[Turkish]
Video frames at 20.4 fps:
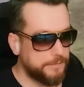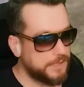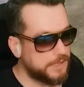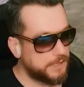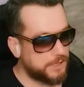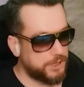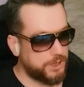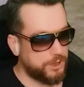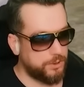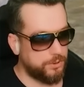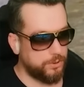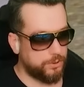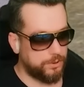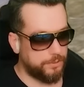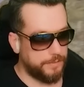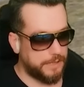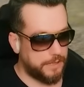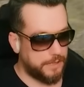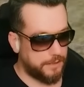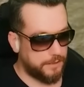İki kişi gördüm
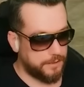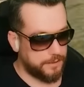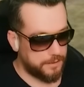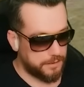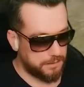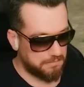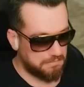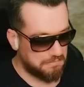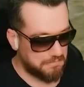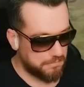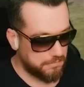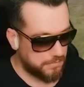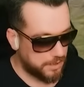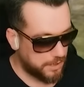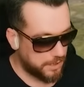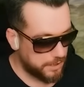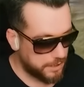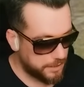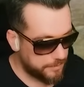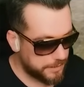herhalde.
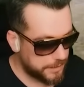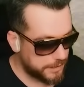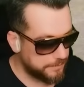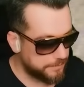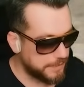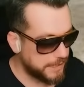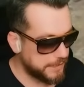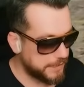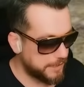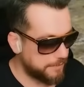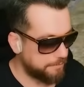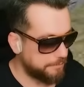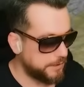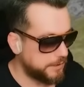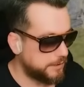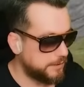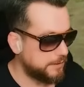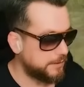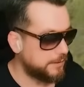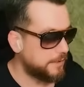Anlamadım yani yapma
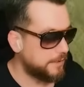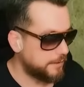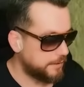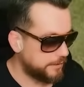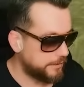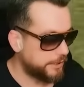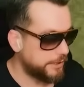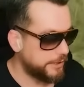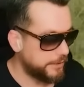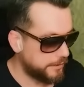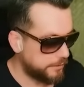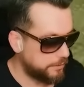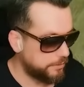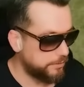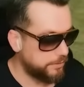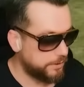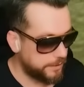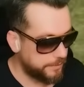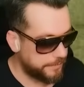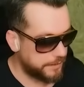istedikleri şeyi.
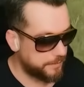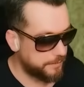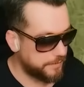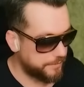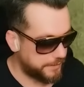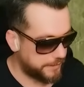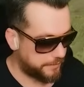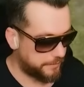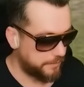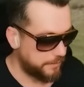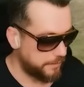Konuşamadım evet.